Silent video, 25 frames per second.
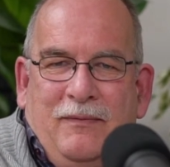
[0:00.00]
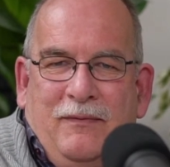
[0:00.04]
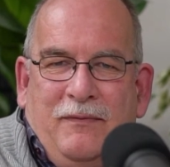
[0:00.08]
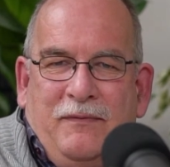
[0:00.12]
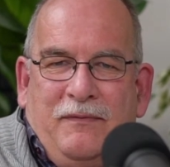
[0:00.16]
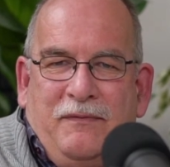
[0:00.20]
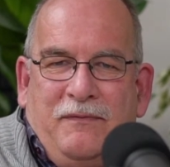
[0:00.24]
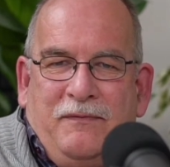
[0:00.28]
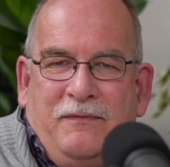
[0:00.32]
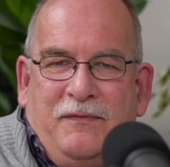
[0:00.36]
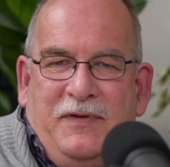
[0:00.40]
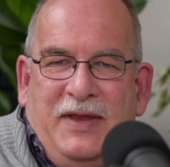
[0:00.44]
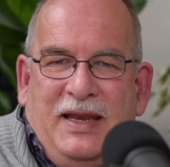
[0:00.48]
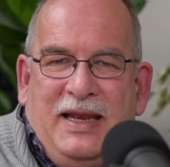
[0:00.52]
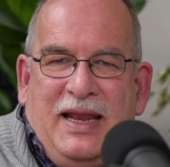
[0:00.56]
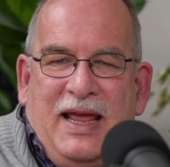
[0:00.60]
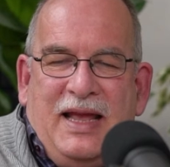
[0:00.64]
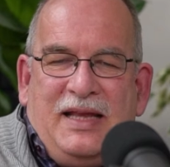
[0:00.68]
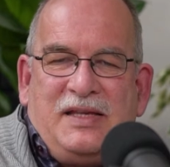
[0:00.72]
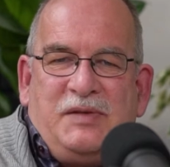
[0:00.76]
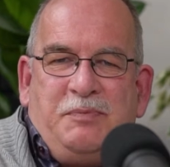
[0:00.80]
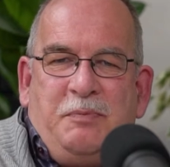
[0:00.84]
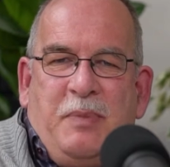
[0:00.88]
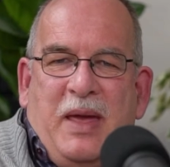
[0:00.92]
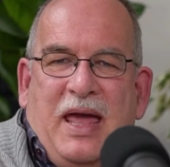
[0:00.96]
viele
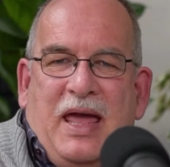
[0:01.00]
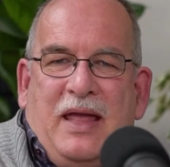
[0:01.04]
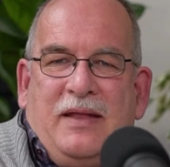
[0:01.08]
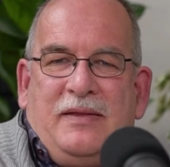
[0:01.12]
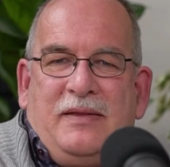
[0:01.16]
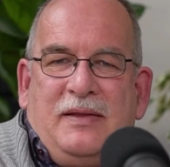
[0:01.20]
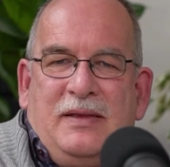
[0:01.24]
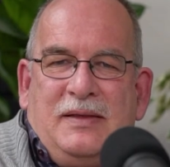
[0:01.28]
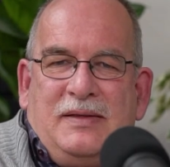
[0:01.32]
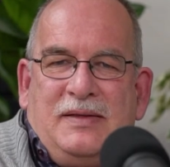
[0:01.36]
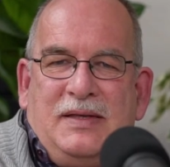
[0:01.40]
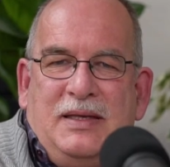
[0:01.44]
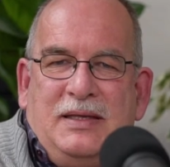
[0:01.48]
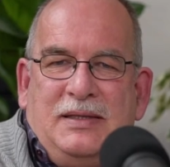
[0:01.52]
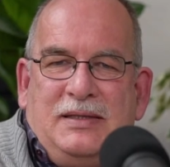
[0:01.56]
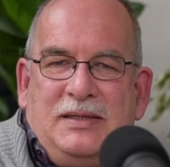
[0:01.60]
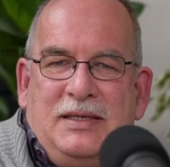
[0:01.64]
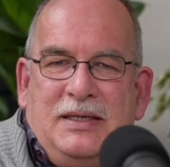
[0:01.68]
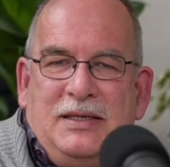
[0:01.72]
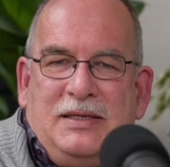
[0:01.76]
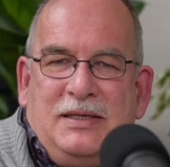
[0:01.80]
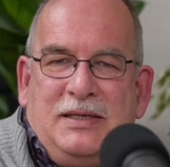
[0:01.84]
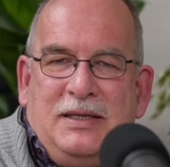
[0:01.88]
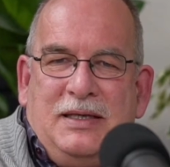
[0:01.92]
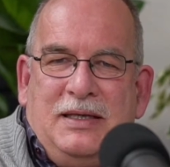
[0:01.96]
Experten sind
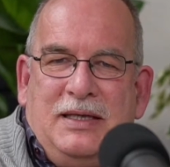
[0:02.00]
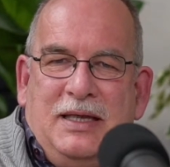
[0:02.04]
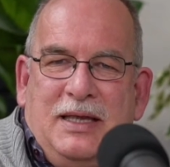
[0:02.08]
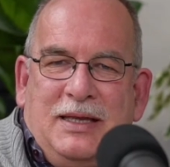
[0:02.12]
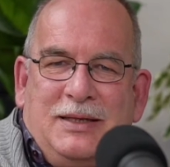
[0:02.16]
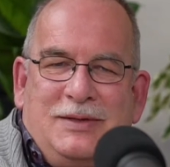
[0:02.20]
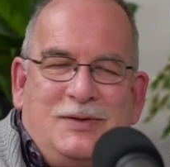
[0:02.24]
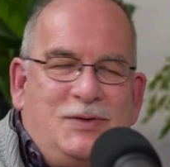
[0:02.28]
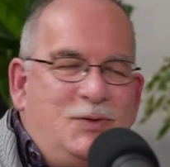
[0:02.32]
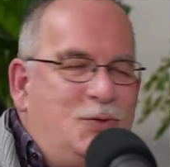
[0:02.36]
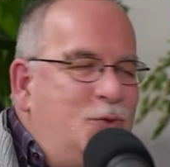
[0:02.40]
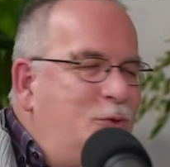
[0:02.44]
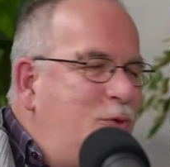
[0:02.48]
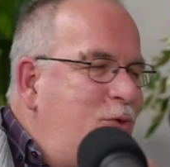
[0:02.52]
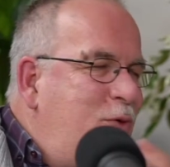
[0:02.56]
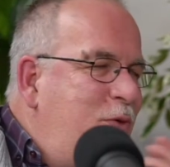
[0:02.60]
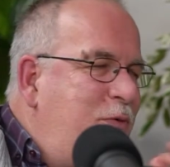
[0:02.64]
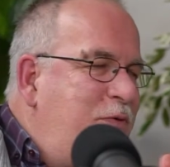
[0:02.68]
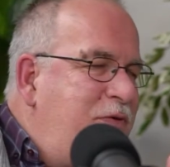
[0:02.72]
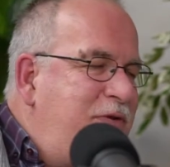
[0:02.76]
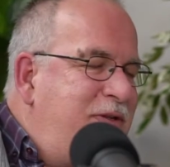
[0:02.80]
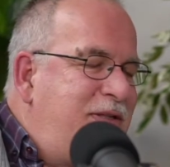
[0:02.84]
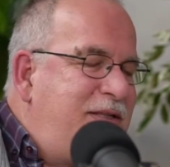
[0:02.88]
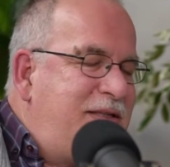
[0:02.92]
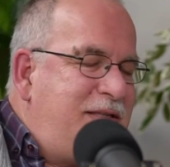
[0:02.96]
sich in ihren
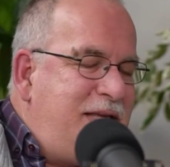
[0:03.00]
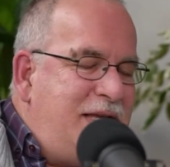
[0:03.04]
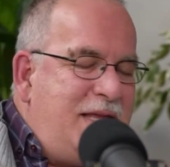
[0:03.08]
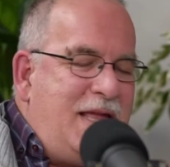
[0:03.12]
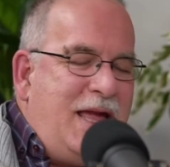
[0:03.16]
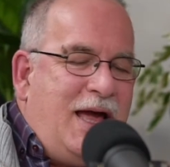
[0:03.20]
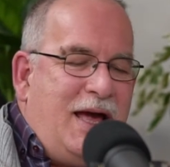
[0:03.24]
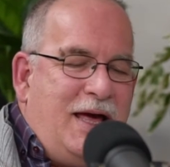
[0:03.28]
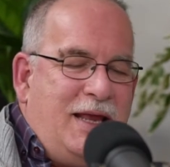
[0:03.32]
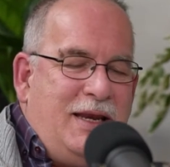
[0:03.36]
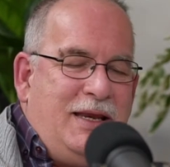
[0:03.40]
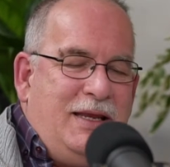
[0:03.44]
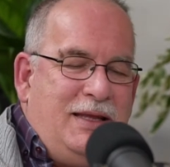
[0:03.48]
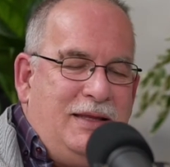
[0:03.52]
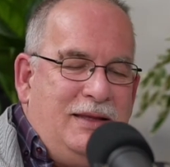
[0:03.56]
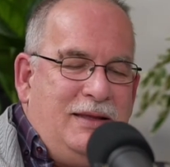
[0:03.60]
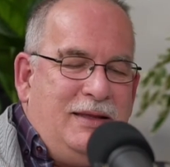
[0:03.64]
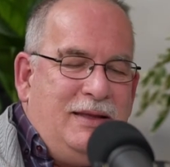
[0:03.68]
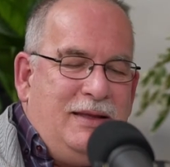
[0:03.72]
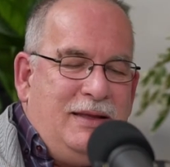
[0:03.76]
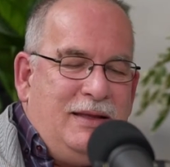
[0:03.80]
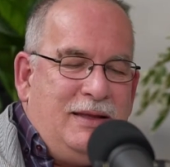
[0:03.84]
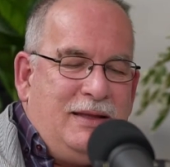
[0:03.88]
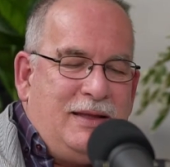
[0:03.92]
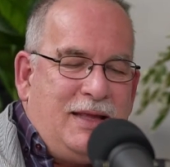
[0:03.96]

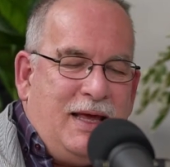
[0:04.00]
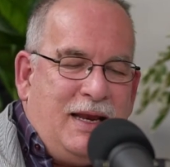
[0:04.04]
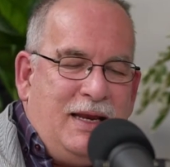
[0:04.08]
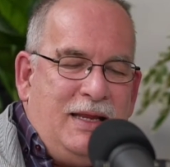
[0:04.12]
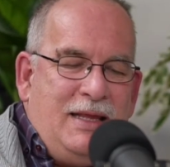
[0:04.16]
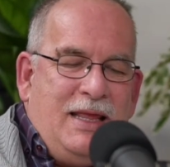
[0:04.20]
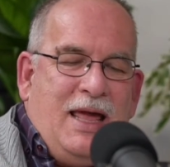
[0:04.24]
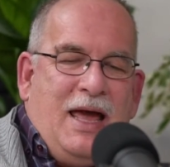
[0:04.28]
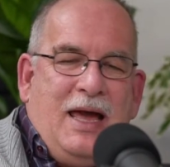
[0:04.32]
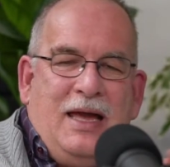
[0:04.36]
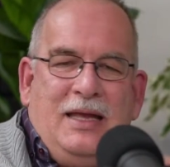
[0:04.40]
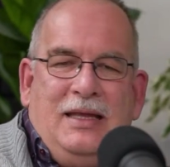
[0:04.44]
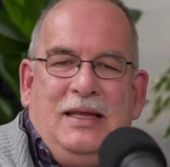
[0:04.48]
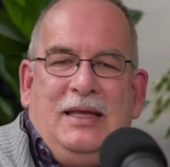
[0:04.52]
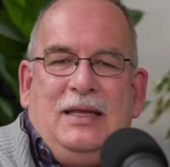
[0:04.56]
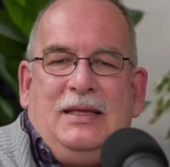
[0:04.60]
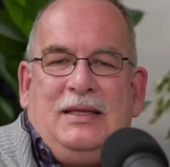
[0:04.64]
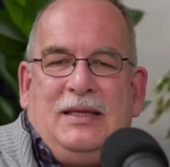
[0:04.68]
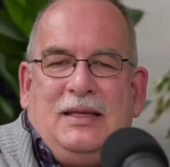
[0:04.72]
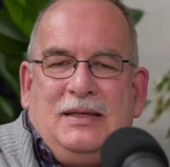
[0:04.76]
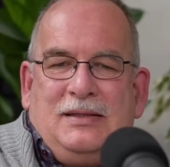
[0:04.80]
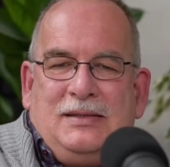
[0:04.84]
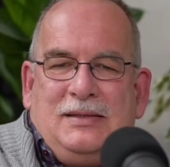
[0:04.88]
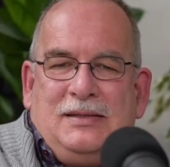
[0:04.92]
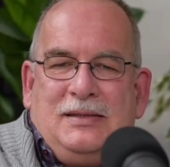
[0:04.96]
Zukunftsszenarien darin einig,
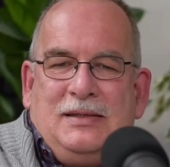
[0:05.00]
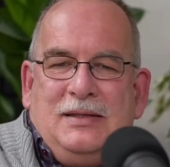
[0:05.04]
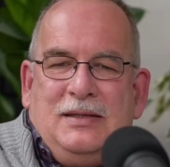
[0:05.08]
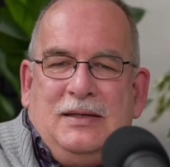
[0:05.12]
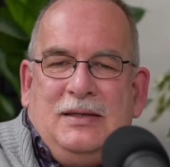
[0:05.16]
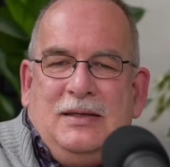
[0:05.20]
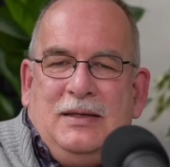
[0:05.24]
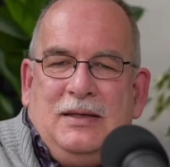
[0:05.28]
dass